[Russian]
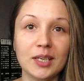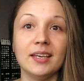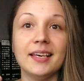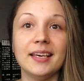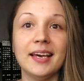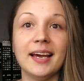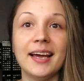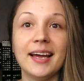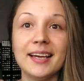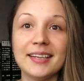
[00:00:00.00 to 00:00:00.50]

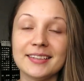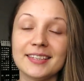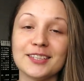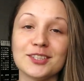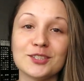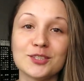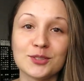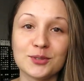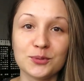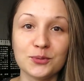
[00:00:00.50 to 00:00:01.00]
и
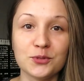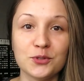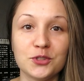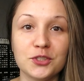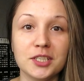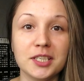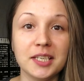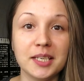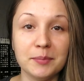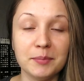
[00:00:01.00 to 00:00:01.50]
этот
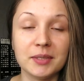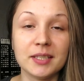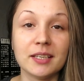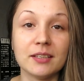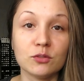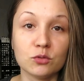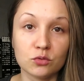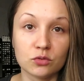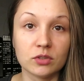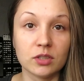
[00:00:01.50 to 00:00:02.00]
случай именно
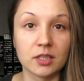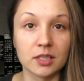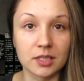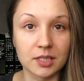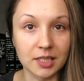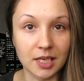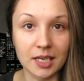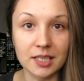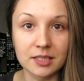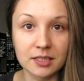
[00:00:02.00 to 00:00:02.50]
нужно
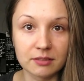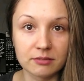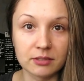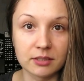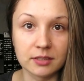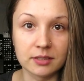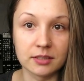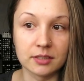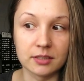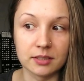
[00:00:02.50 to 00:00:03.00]

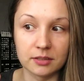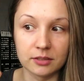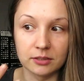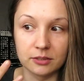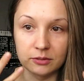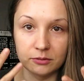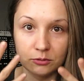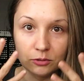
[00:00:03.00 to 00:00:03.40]
рассказывать э,